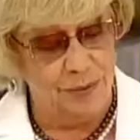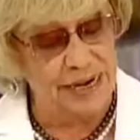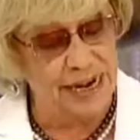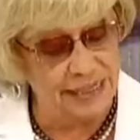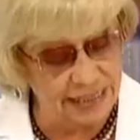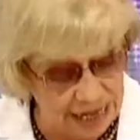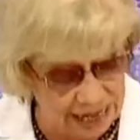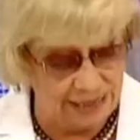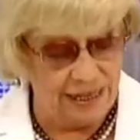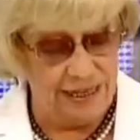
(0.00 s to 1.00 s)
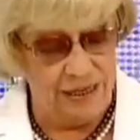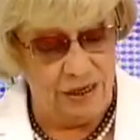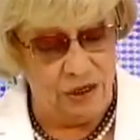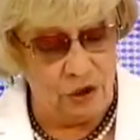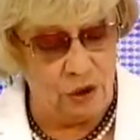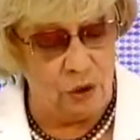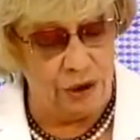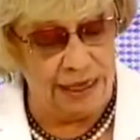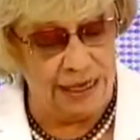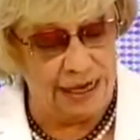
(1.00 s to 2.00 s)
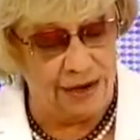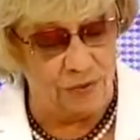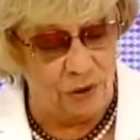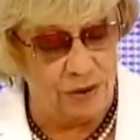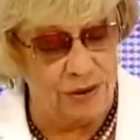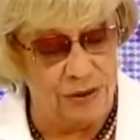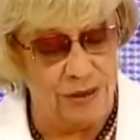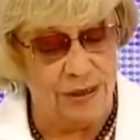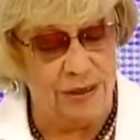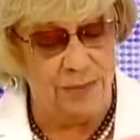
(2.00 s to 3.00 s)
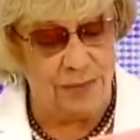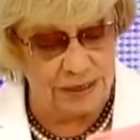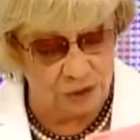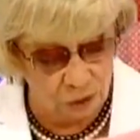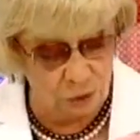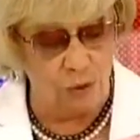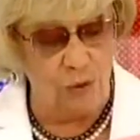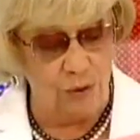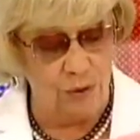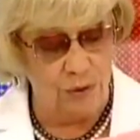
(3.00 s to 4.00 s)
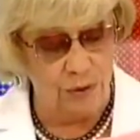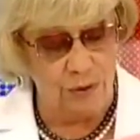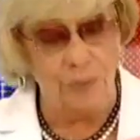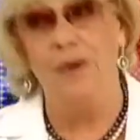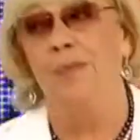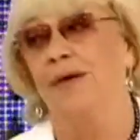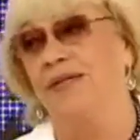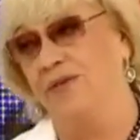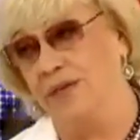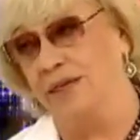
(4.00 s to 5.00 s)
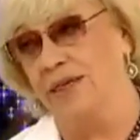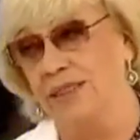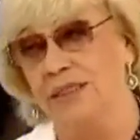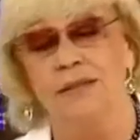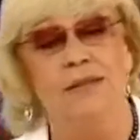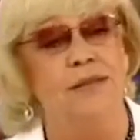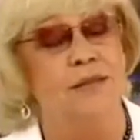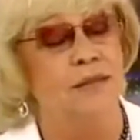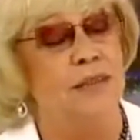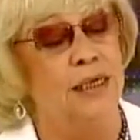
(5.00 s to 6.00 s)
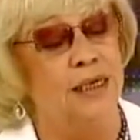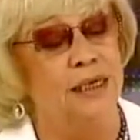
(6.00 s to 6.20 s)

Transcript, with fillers: прогнал то, для кого позору мы подверглись. Не